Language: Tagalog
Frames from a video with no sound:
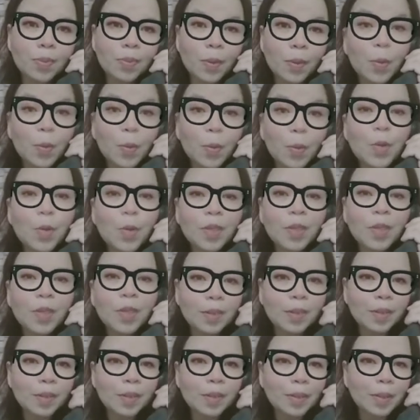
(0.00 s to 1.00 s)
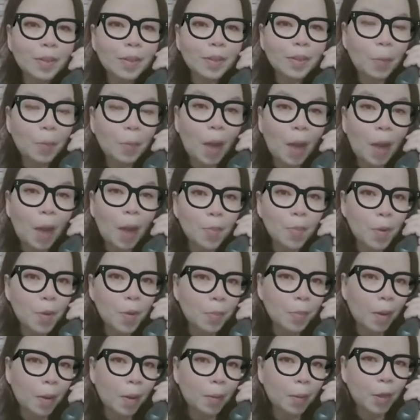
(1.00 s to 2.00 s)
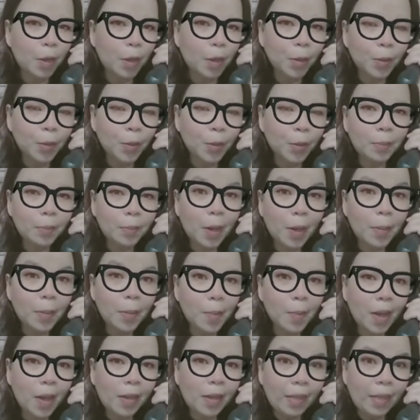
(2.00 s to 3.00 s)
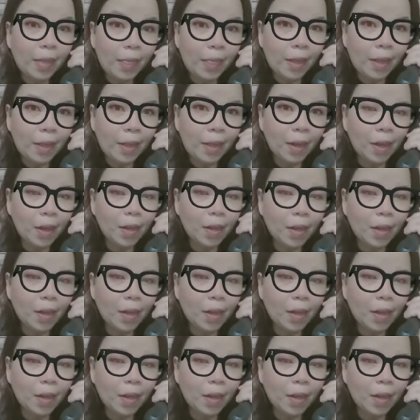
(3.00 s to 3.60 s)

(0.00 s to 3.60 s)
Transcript: Uy, naalala mo ba yung mga panahong mahal na mahal kita?